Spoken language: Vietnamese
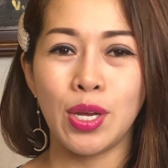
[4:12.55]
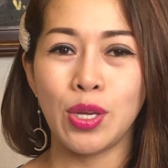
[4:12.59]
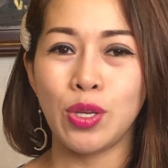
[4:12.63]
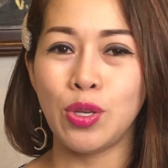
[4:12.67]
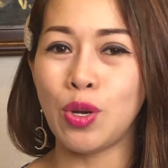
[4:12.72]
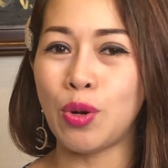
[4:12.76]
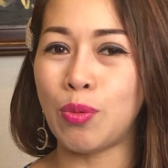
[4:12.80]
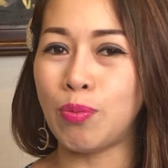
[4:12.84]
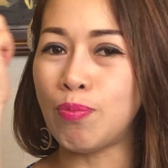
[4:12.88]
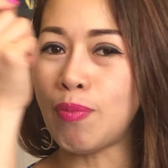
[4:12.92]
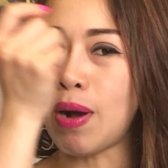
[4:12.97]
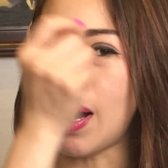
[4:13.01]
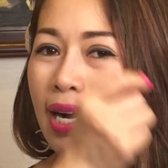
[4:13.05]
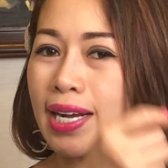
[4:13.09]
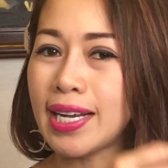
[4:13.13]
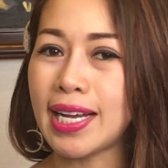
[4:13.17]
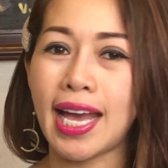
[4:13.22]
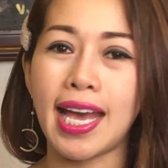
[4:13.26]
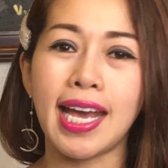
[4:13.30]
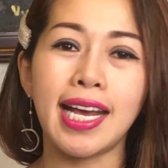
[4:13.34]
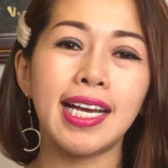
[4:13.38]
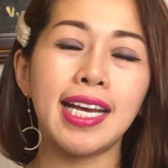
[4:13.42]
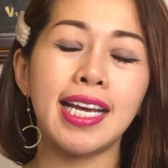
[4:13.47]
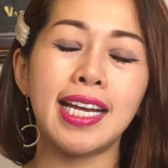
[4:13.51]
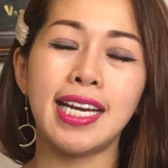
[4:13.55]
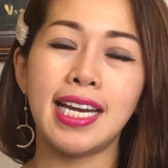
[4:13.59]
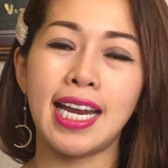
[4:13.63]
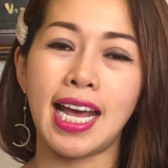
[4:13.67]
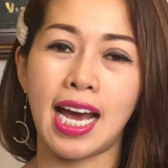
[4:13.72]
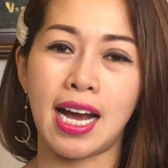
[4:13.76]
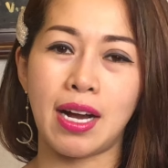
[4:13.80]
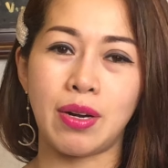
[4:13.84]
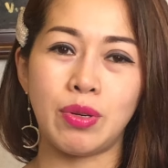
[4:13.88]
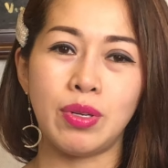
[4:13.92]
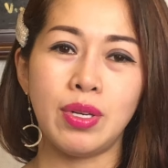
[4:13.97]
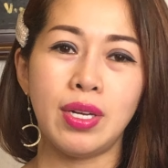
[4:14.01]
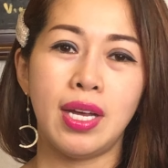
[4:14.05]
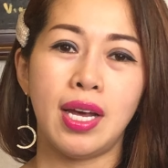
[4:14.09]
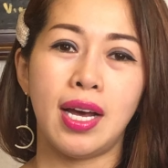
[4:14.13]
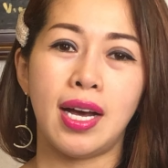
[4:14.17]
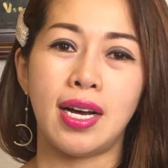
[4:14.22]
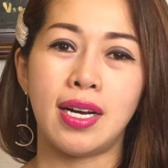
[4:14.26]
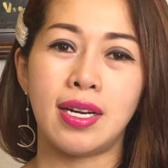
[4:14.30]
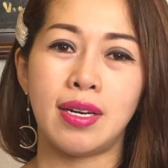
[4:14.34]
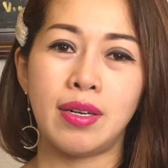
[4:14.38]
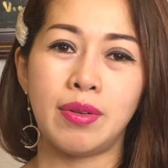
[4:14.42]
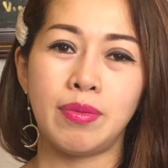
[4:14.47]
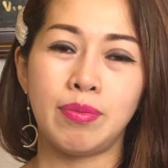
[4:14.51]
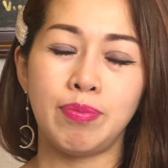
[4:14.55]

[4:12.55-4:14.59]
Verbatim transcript: dùng bất kể khi nào à,